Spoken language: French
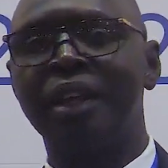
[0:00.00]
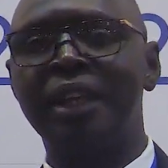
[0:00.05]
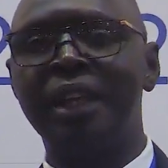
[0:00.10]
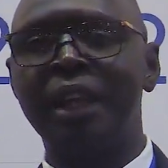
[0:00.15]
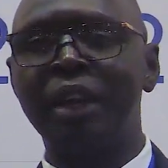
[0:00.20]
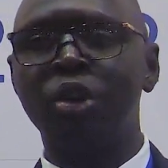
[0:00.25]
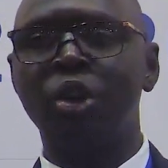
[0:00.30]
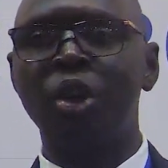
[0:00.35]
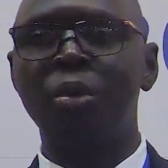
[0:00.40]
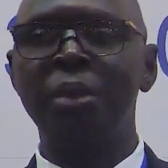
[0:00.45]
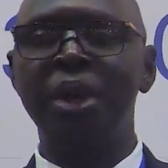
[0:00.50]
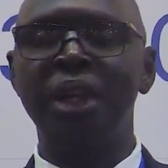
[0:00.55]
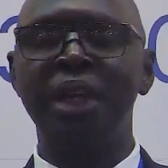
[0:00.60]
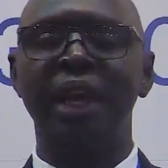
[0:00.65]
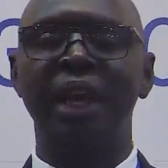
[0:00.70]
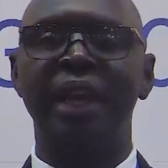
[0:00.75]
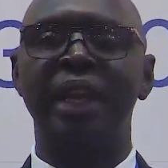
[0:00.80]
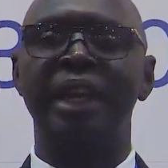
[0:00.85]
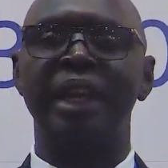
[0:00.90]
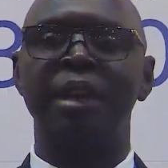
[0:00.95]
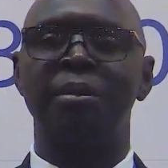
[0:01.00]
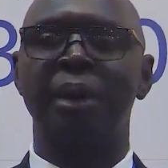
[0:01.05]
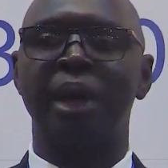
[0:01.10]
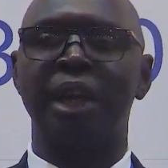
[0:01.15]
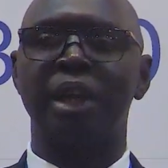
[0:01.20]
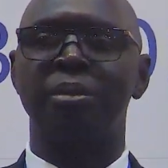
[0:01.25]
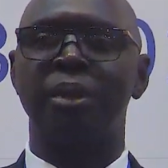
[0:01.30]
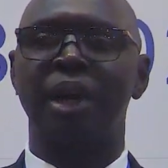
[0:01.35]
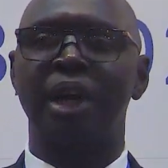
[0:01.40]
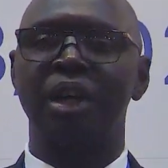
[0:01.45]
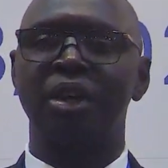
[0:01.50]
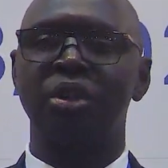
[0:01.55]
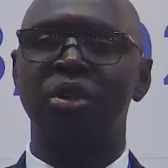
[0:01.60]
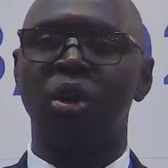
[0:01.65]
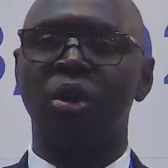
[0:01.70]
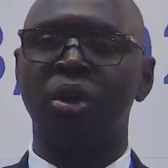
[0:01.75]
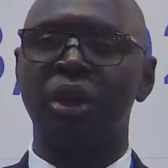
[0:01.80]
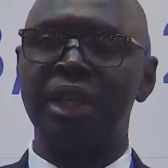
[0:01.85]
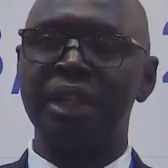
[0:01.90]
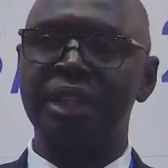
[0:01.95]
des communes et des départements,
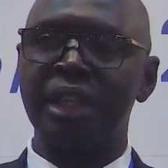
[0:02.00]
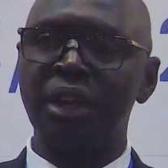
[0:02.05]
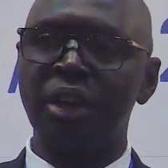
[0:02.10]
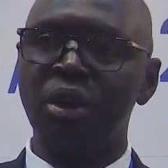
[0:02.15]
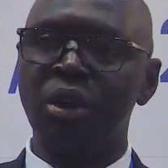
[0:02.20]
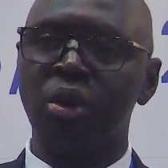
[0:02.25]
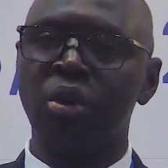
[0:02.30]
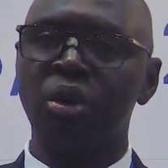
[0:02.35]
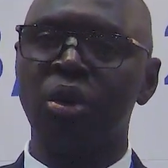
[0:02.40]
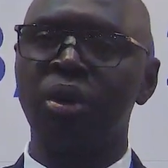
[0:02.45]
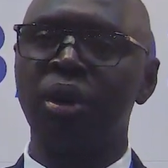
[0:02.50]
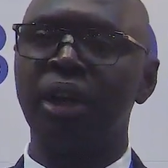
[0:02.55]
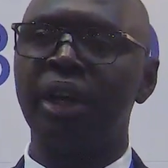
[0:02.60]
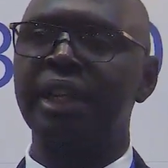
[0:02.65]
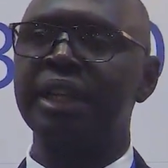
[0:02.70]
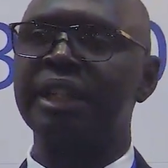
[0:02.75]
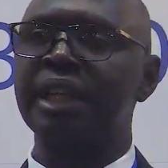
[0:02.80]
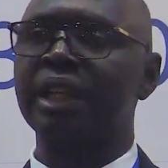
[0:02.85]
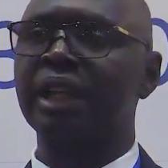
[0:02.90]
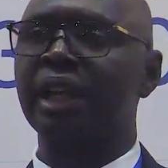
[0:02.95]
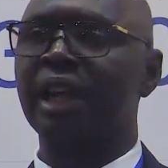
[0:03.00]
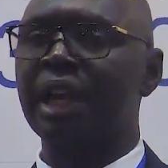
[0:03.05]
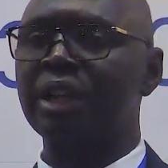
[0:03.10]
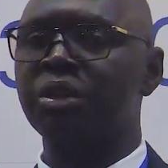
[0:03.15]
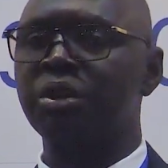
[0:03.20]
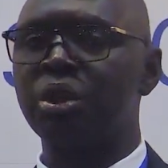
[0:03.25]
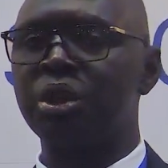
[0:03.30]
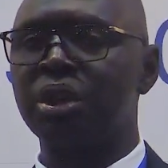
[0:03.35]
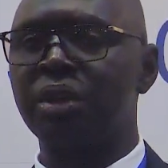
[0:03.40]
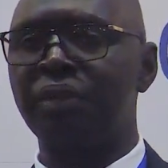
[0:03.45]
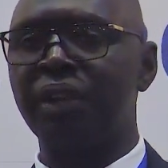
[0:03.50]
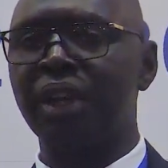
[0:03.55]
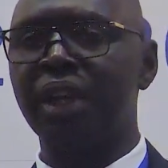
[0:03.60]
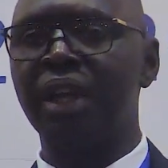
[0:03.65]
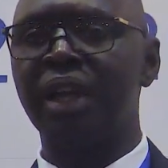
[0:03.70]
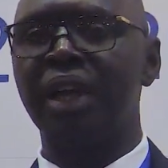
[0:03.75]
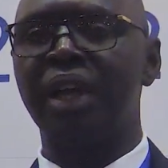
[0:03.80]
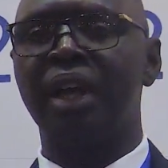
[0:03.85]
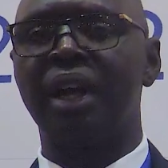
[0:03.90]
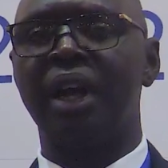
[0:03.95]
donc des îles locaux et des acteurs de la société civile,
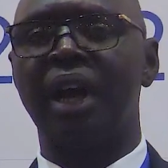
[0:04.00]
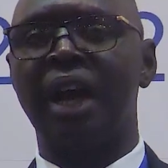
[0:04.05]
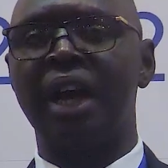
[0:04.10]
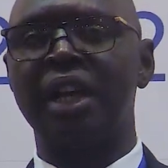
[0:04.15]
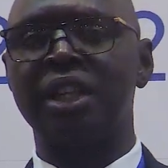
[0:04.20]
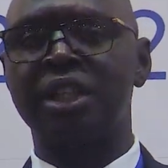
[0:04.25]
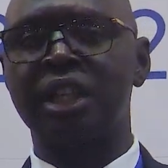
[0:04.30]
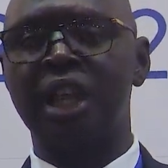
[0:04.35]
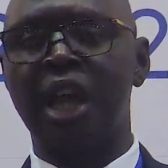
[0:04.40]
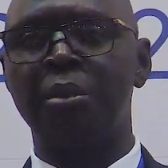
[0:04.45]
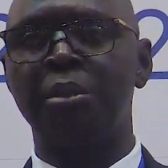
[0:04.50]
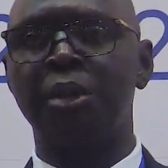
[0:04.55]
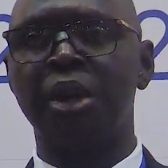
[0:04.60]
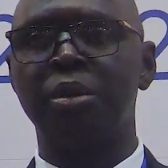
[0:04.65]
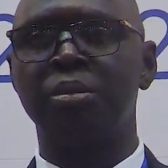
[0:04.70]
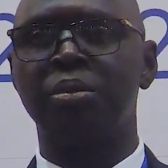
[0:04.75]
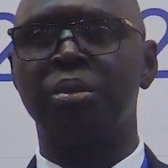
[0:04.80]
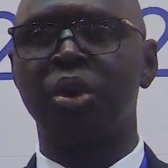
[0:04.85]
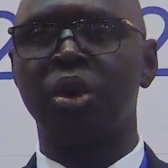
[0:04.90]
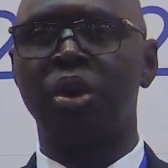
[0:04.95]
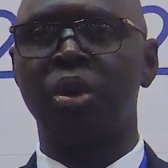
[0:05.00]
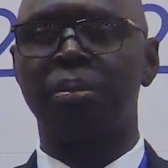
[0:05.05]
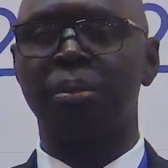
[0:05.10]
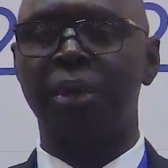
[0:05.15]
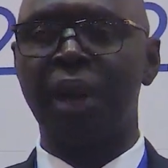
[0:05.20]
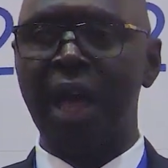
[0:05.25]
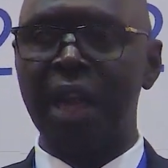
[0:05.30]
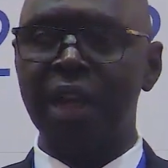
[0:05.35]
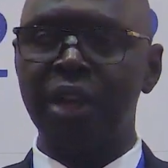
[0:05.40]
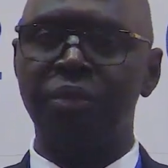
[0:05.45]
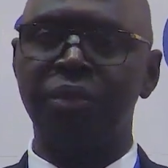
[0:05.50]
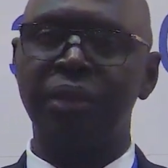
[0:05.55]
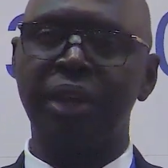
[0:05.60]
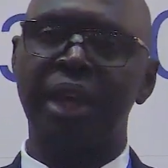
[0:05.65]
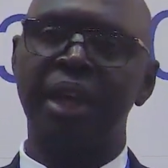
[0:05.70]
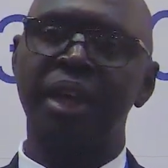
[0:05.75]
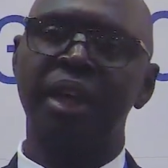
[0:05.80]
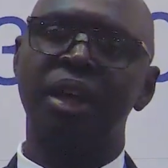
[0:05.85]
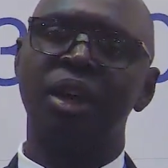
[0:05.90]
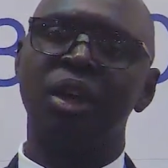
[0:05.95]
ensemble pour
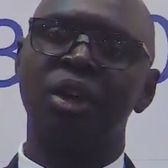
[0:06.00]
planifier,